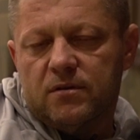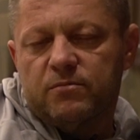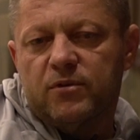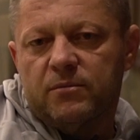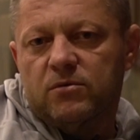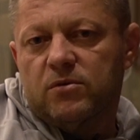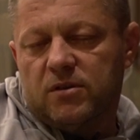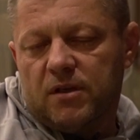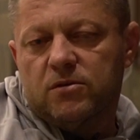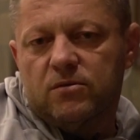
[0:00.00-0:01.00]
zespołami, które
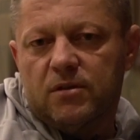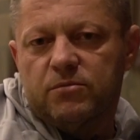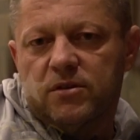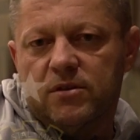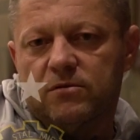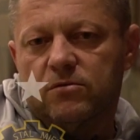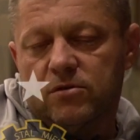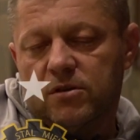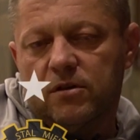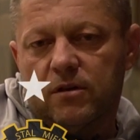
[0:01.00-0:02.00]
także tutaj przyjeżdżają z
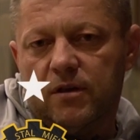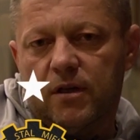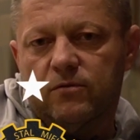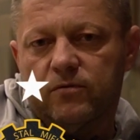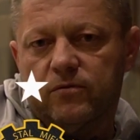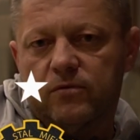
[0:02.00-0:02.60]
różnych krajów